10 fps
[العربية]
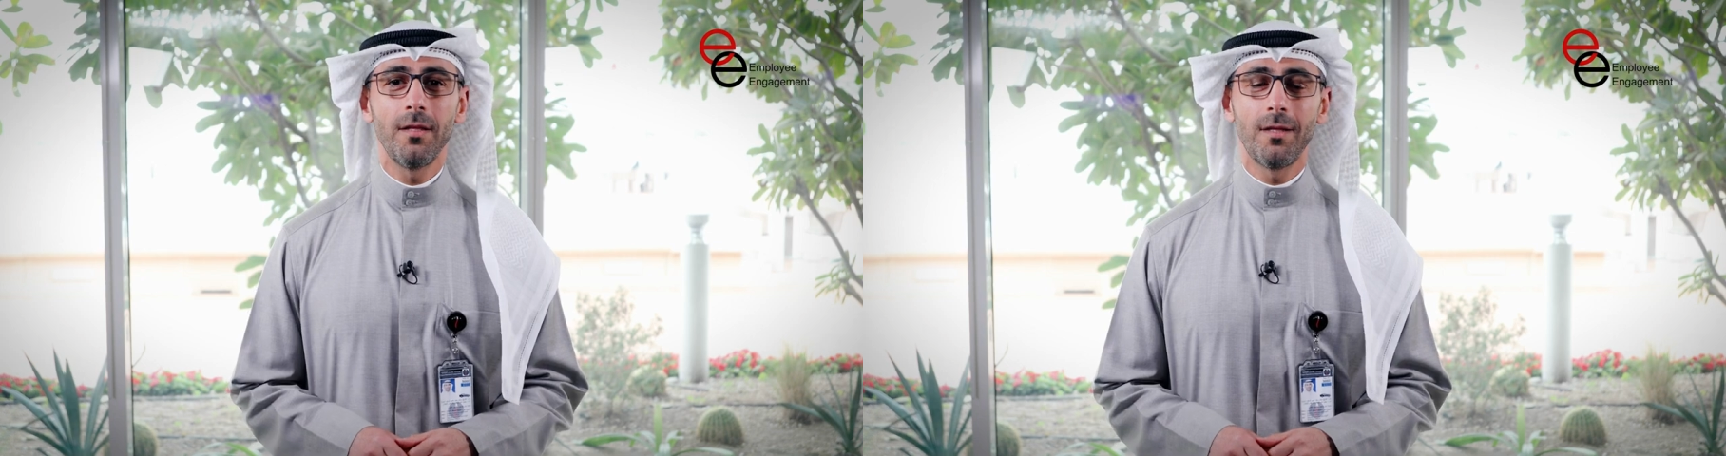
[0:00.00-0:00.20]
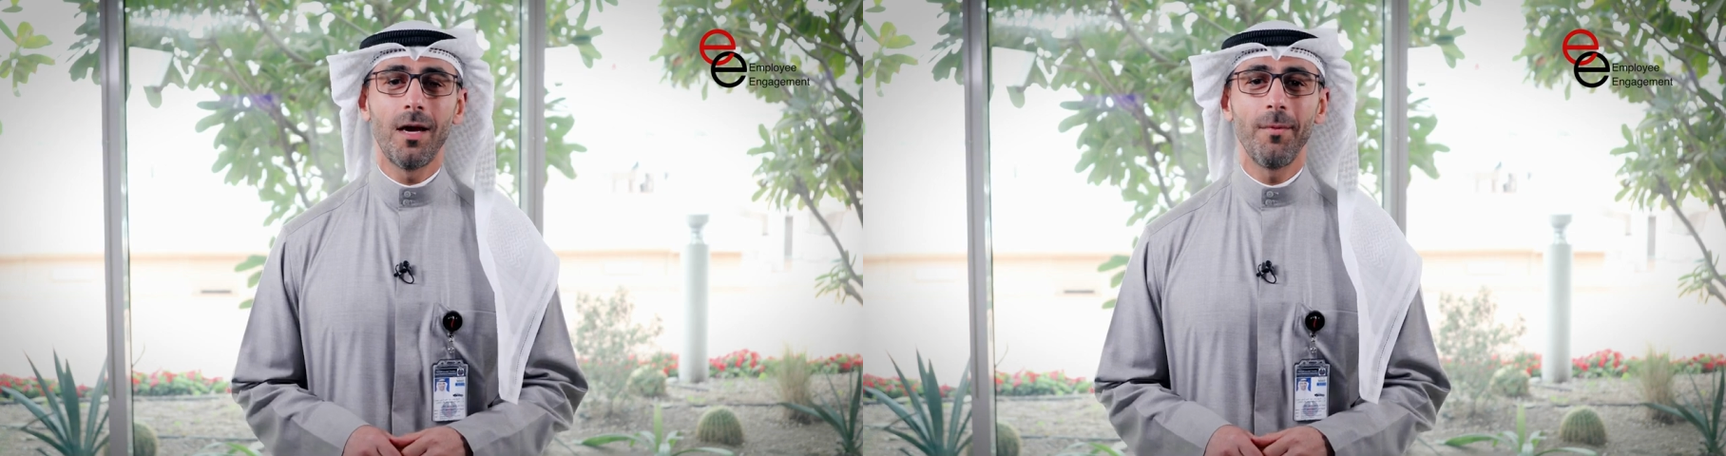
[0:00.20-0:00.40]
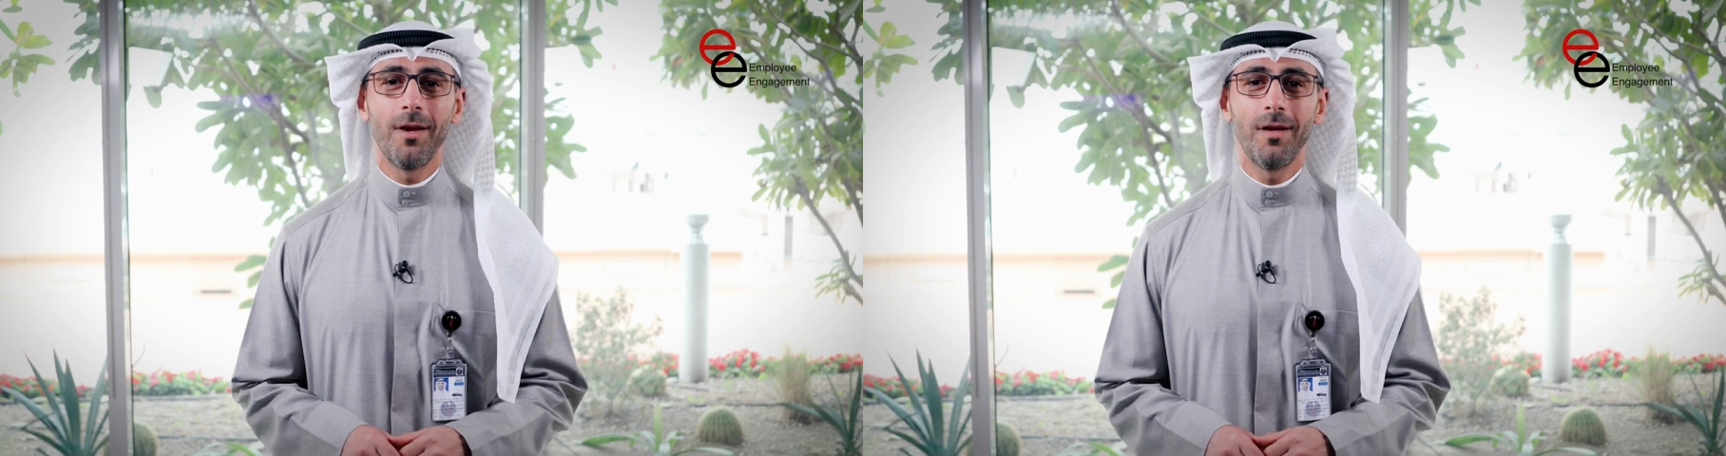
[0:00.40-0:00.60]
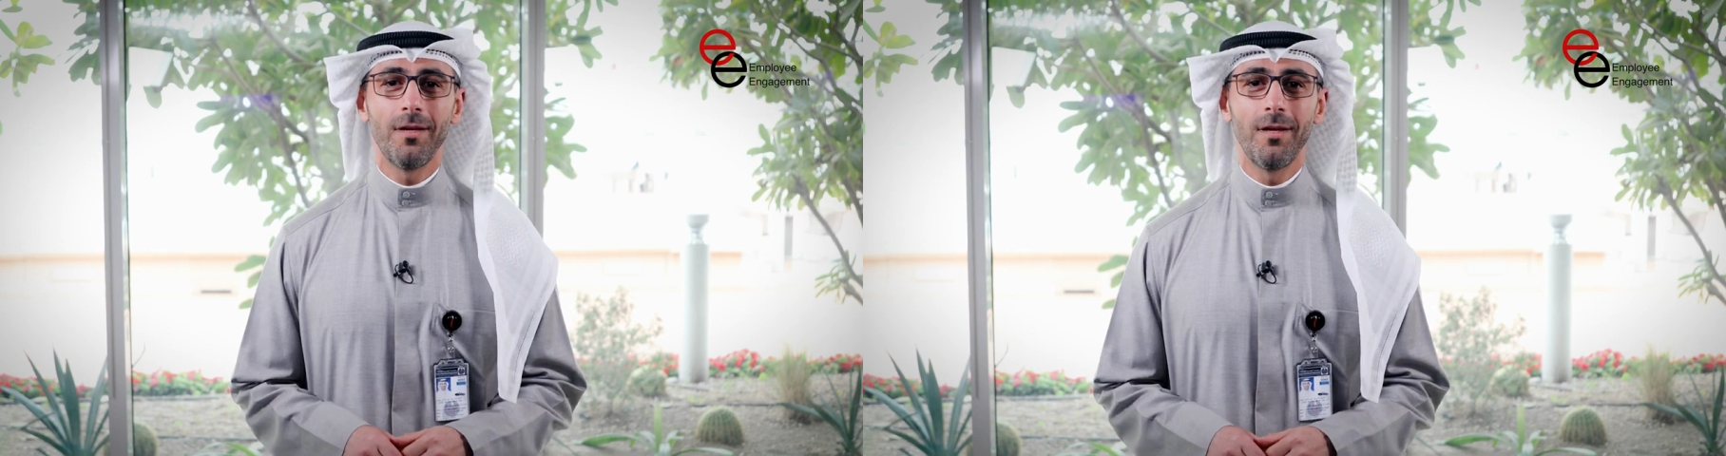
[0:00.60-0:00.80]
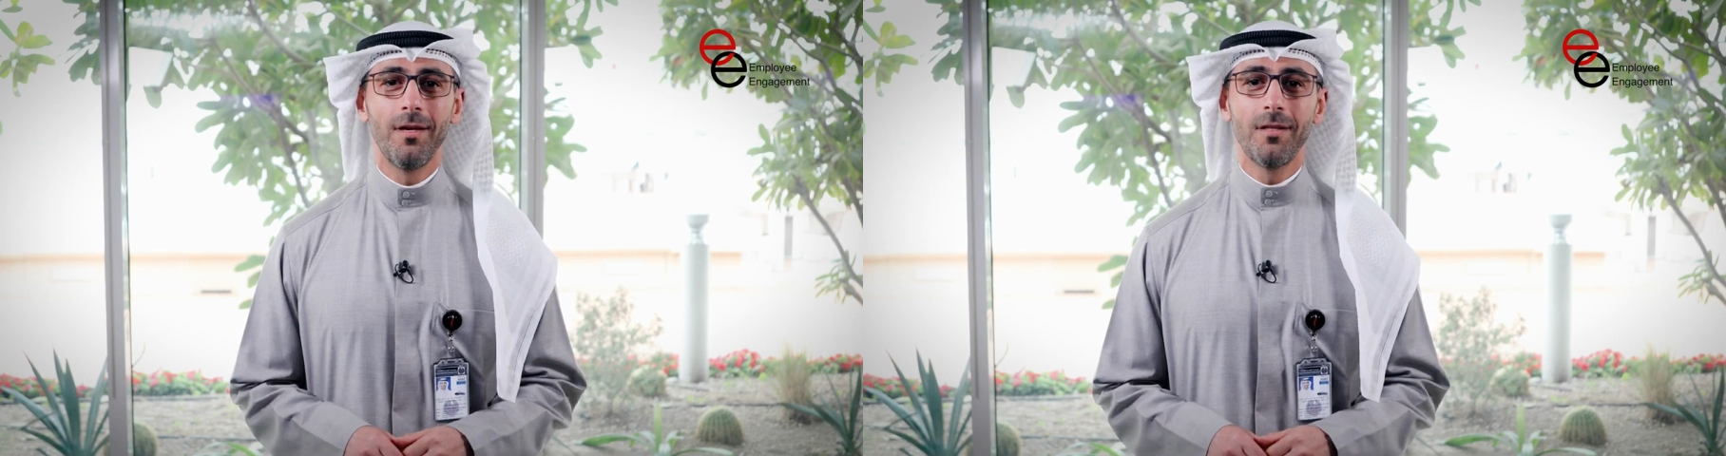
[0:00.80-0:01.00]
التابعه
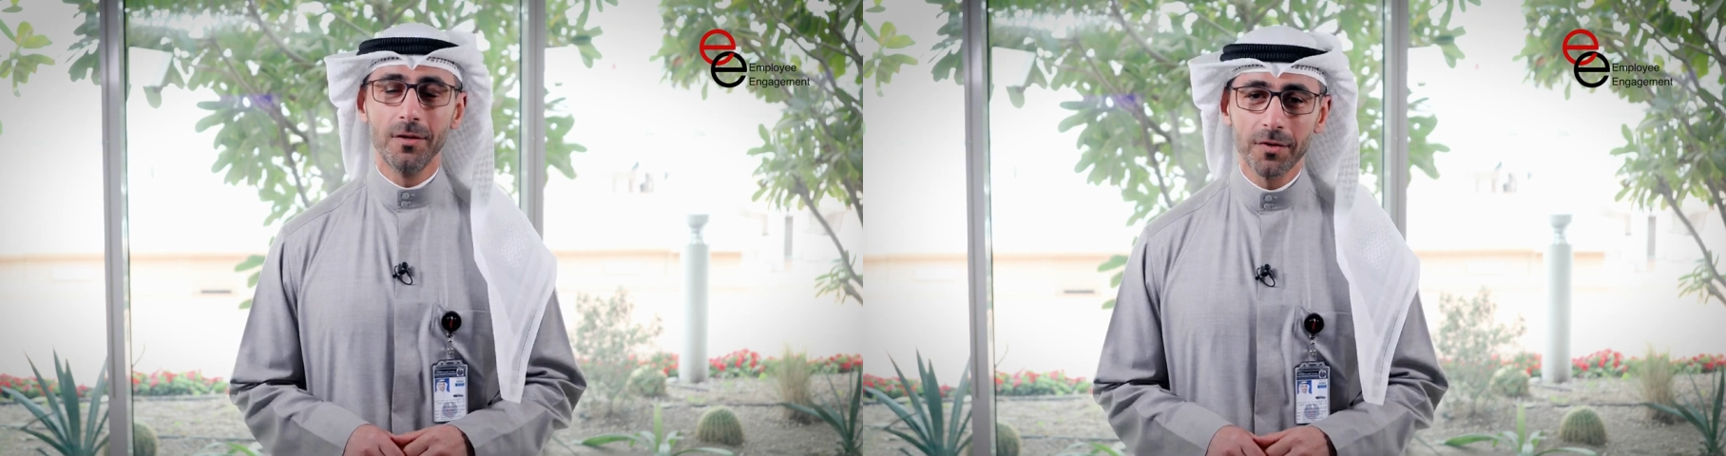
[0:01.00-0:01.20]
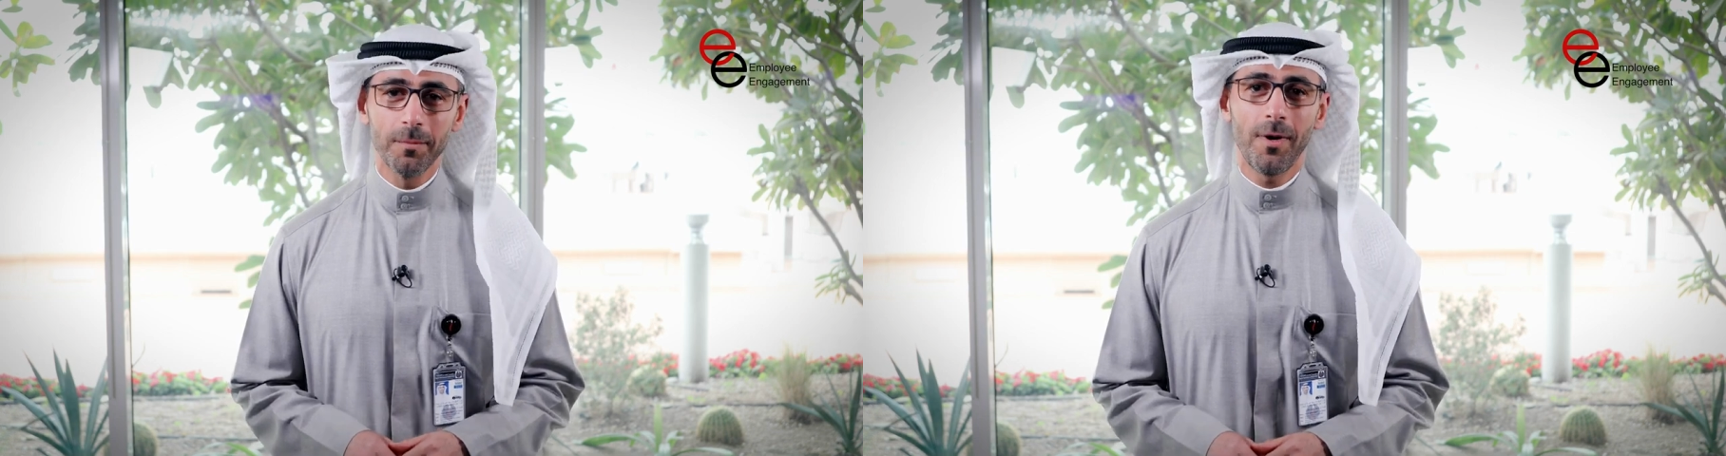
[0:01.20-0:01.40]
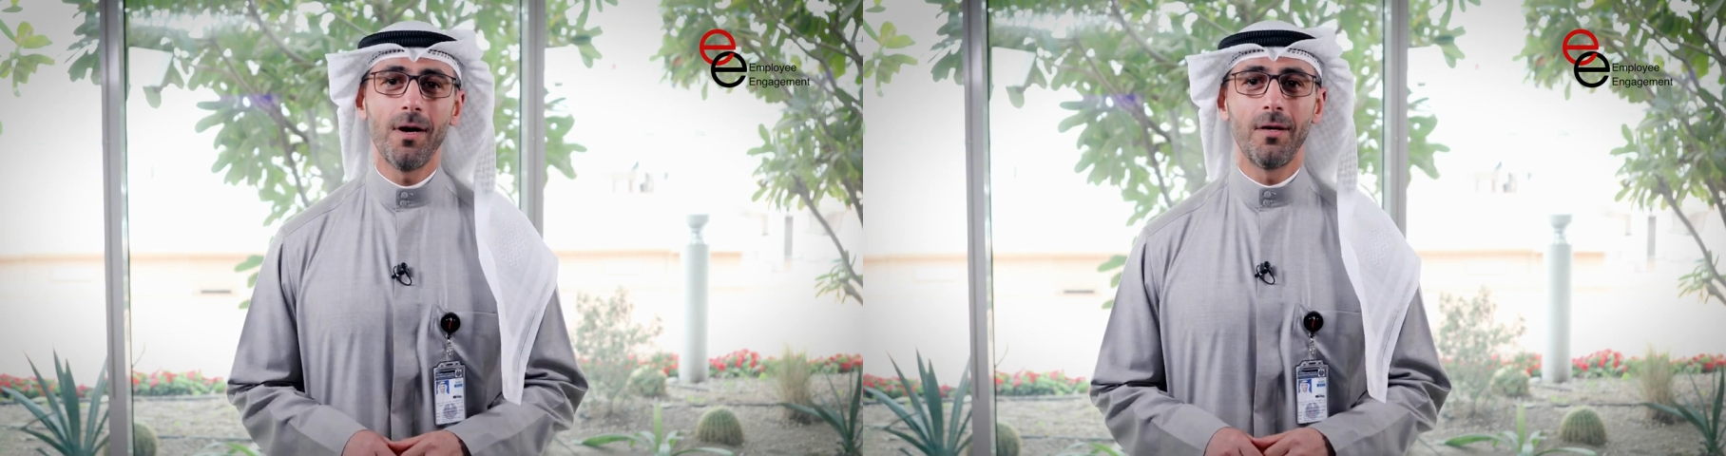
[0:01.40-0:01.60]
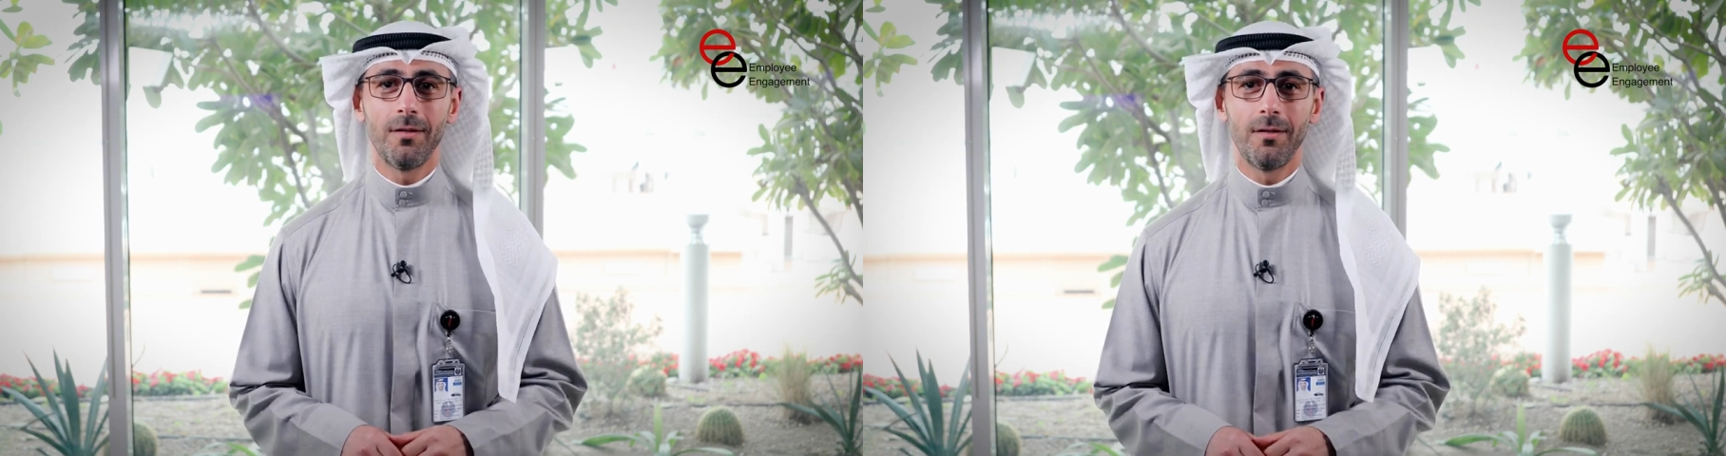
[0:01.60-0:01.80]
نتفق معاه.